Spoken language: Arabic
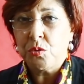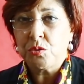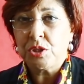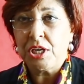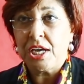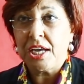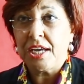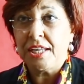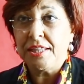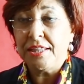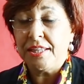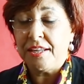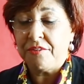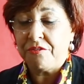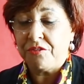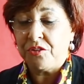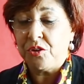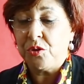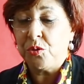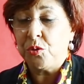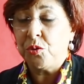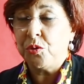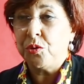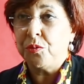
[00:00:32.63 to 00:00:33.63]
دخلنا
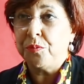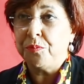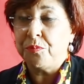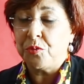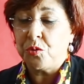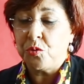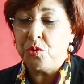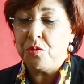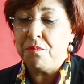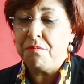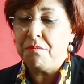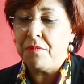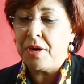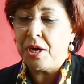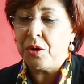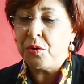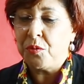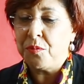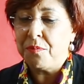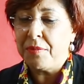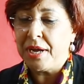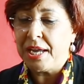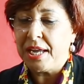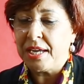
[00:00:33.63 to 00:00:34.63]
فيهم كل ما هما